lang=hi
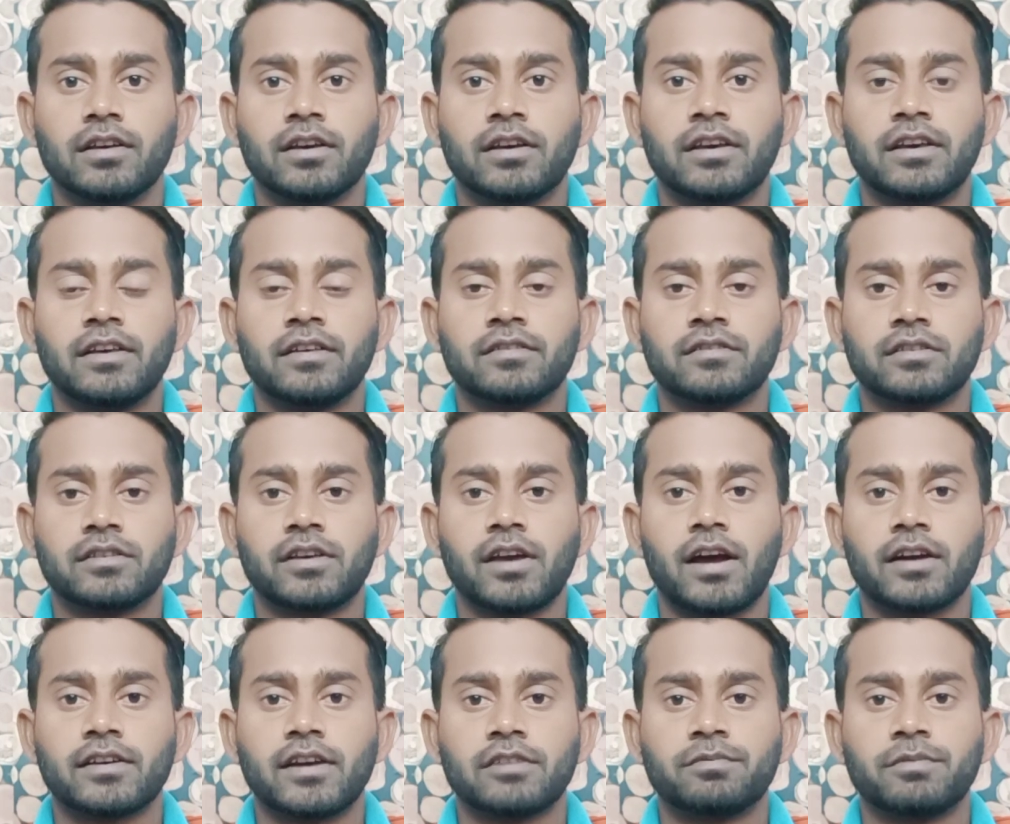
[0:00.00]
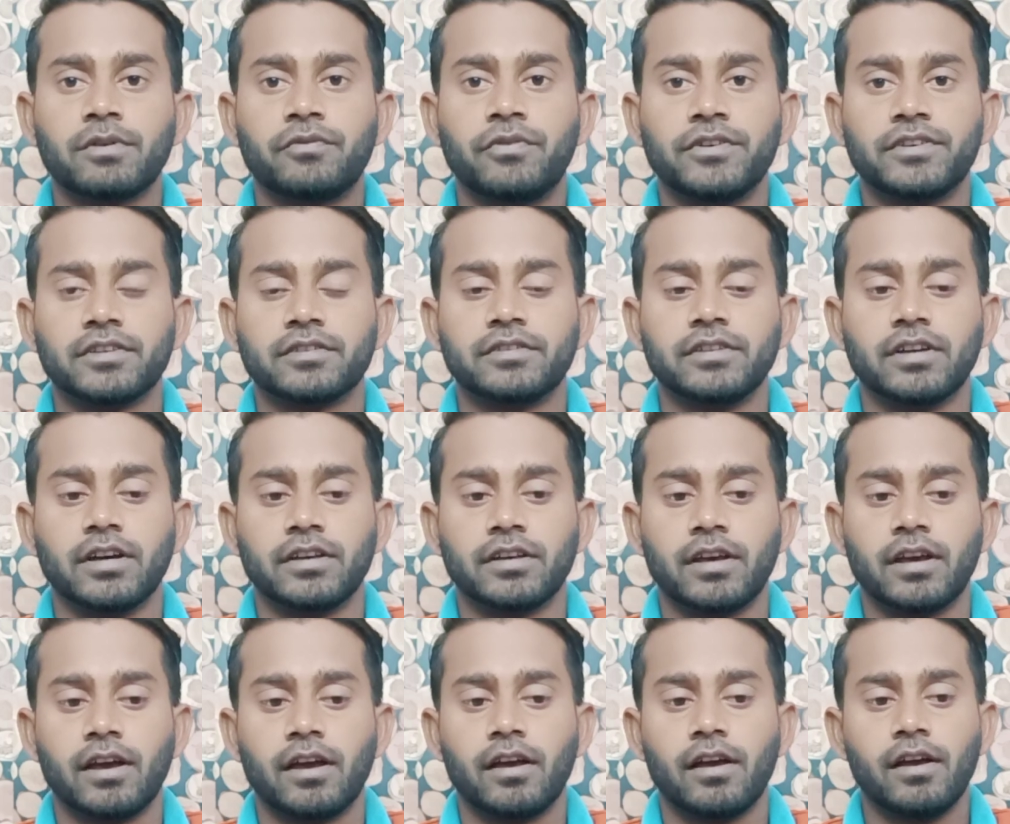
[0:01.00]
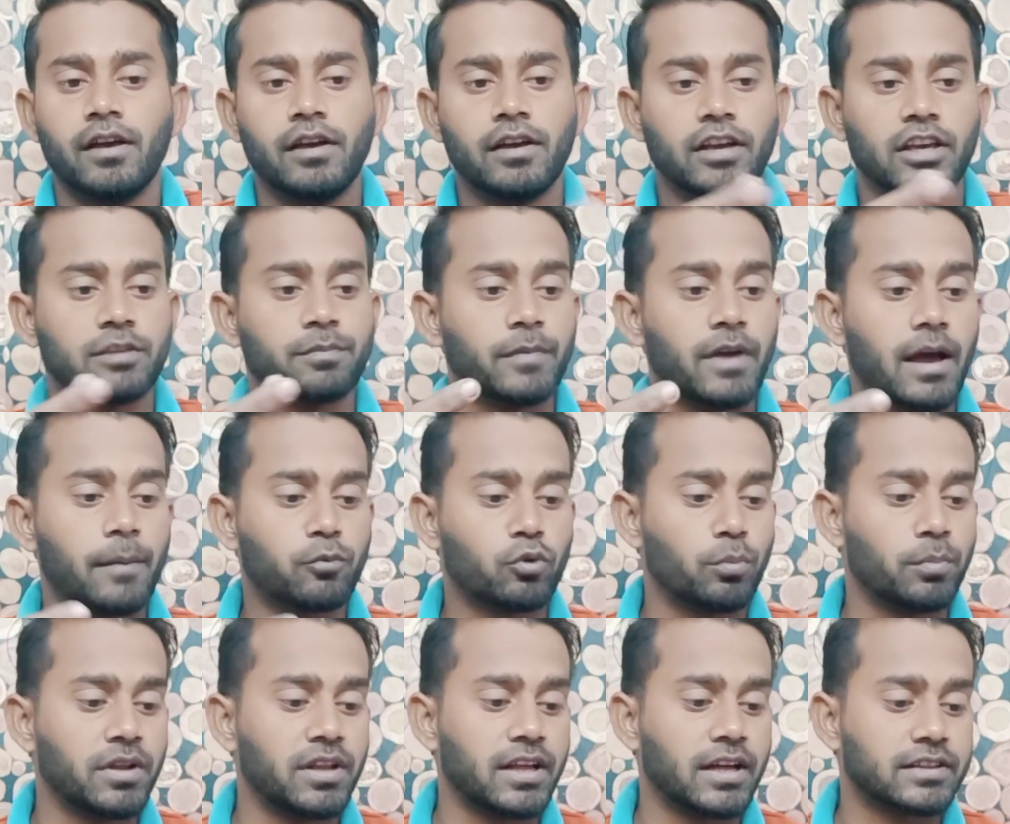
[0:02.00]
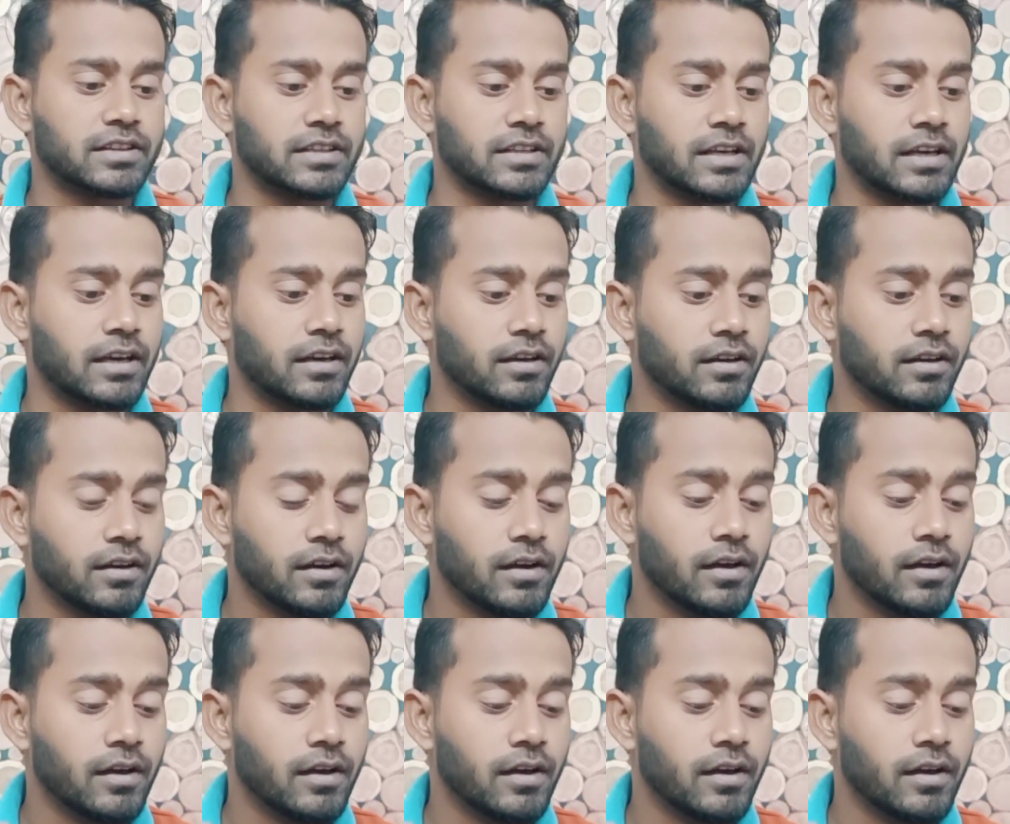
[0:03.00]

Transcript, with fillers: कि किस क्या क्या इसमें फीचर्स दी गई है इसमें आपको मिल जाती है